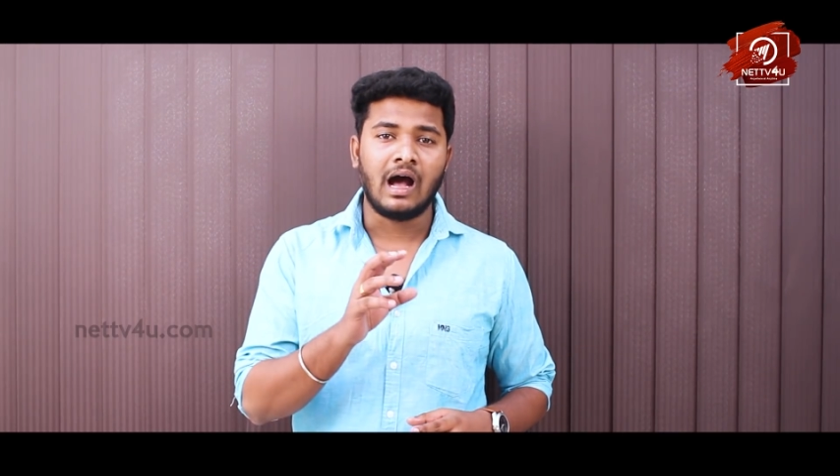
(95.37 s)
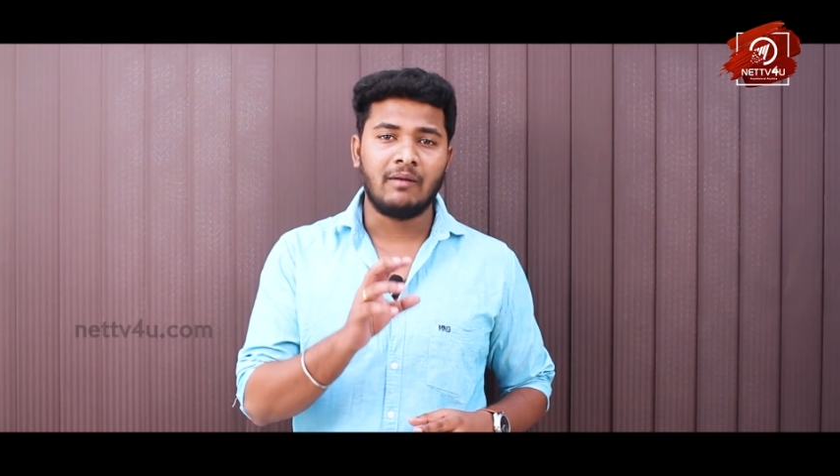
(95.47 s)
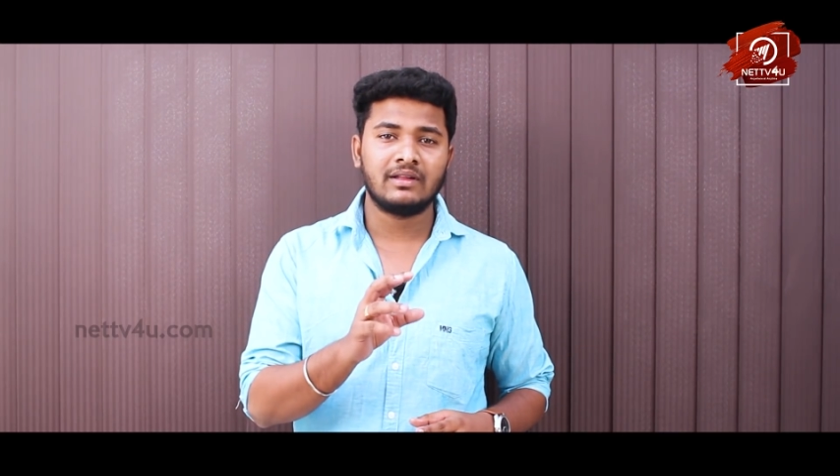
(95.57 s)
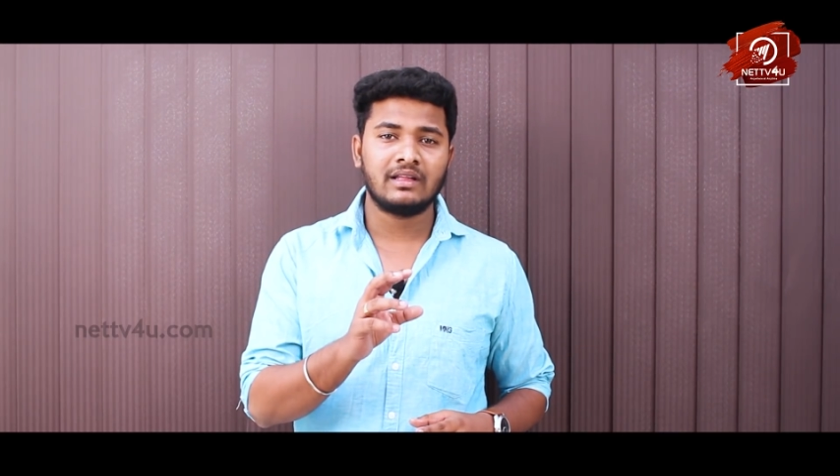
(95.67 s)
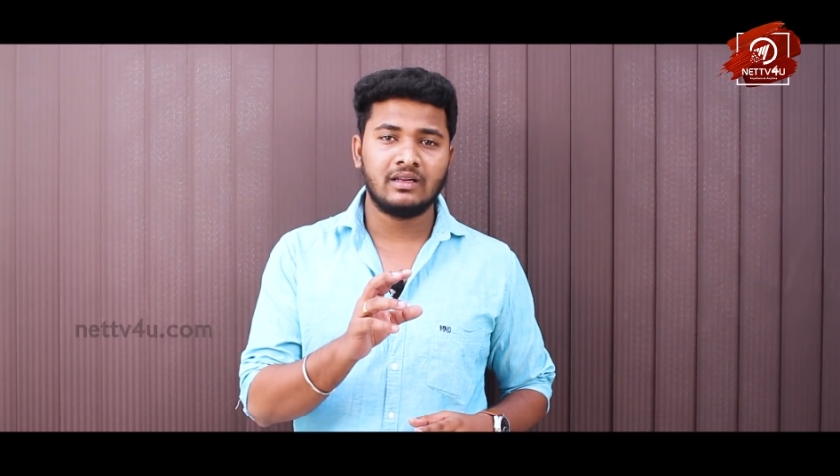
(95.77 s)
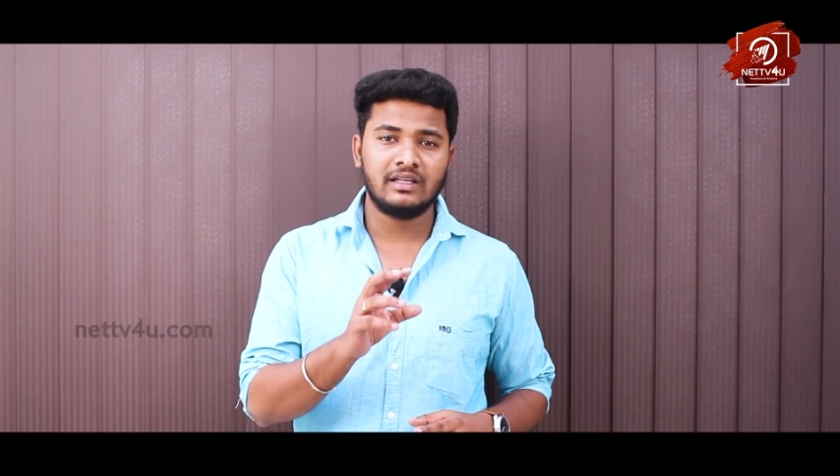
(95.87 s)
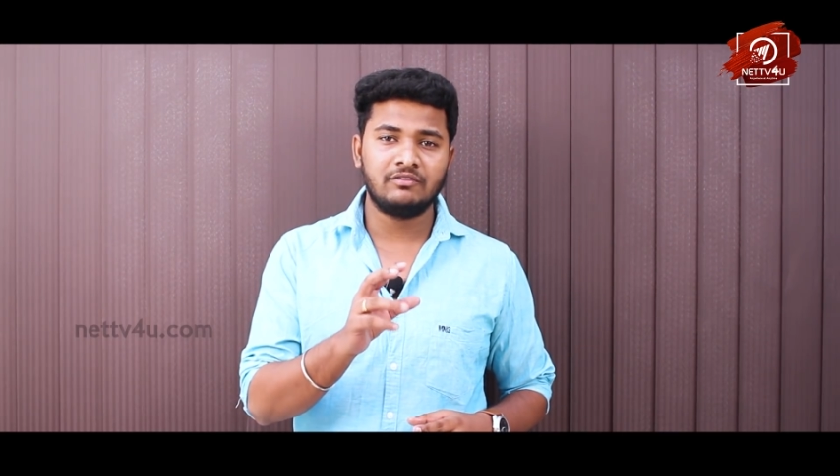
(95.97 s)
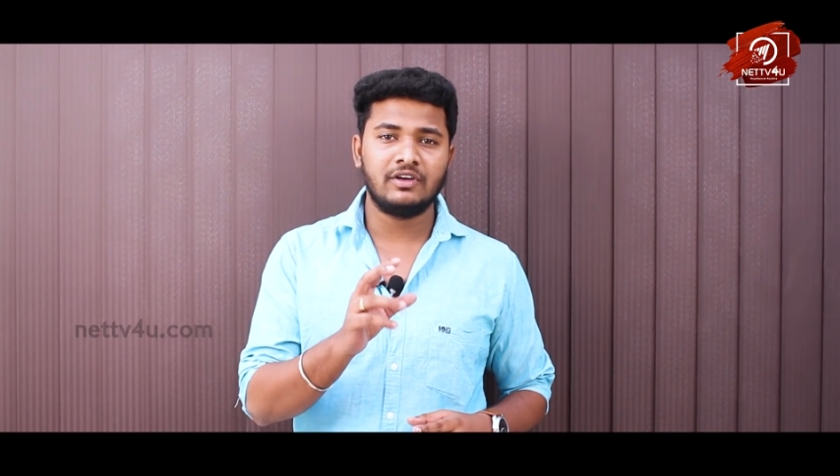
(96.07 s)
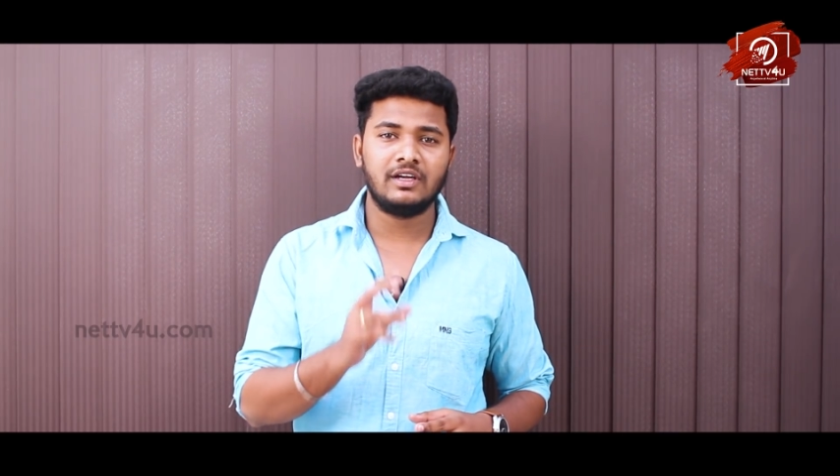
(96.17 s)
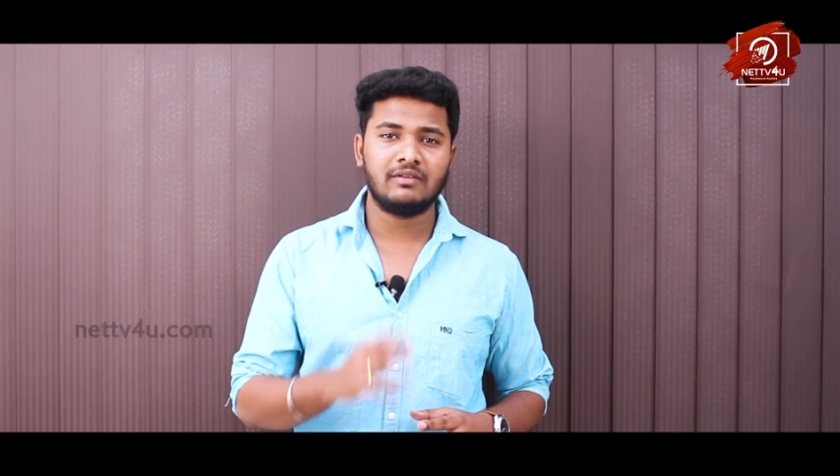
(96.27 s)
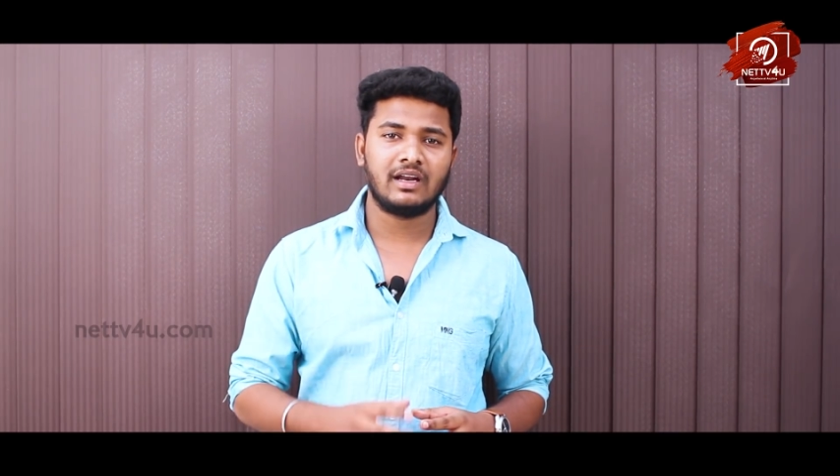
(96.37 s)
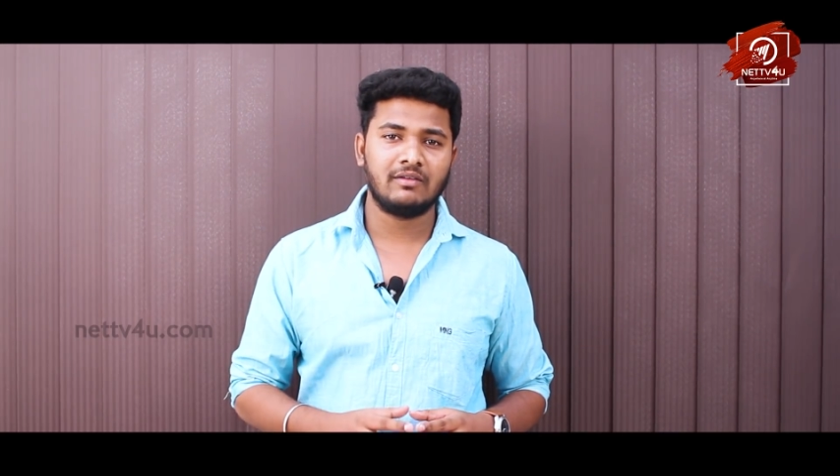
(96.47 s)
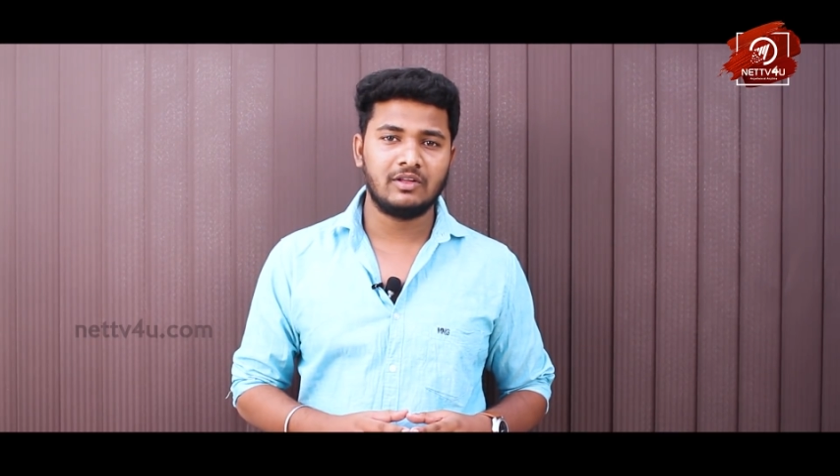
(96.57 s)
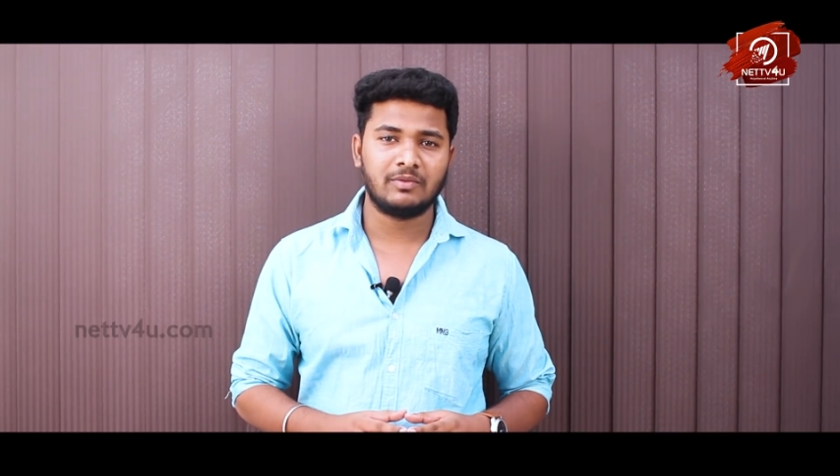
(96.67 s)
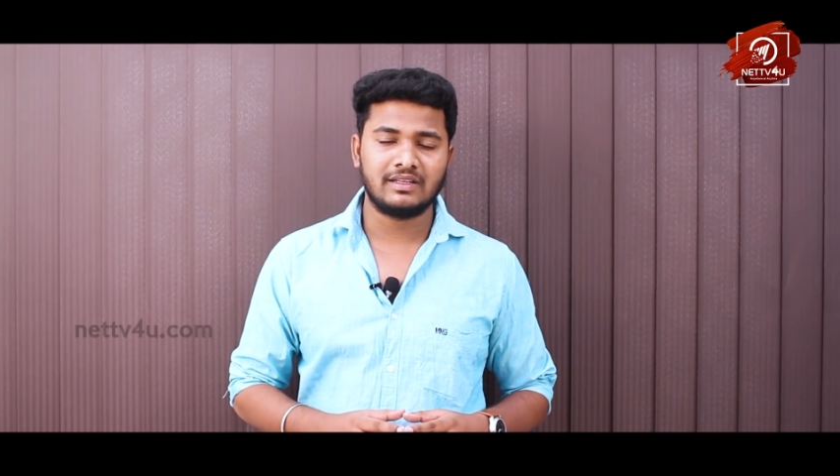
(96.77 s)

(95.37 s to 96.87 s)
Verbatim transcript: அவதார இன்ஃபினிட்டி வரை வந்து